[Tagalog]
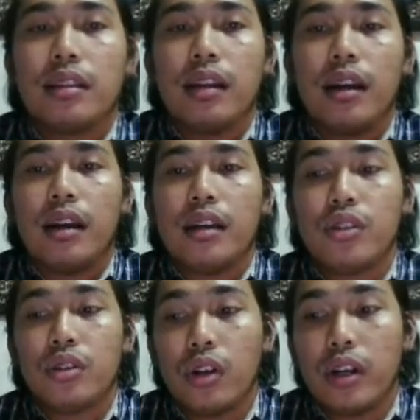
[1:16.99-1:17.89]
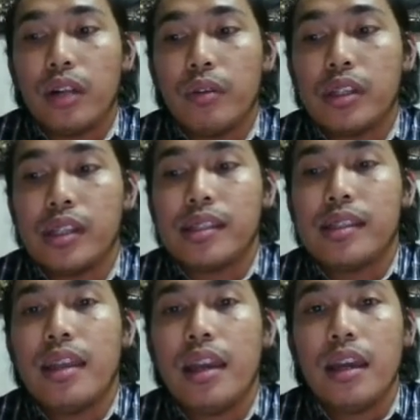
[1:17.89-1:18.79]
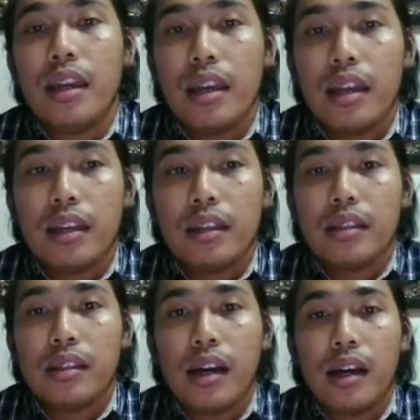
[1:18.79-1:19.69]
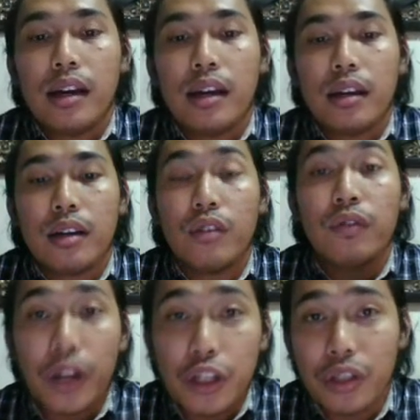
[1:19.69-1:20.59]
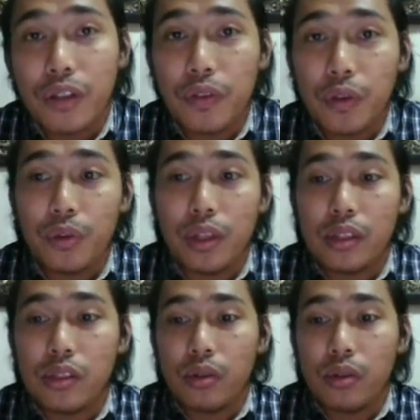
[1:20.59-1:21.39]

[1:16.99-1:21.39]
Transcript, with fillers: uh, tutorial which is the uh, conversion of units.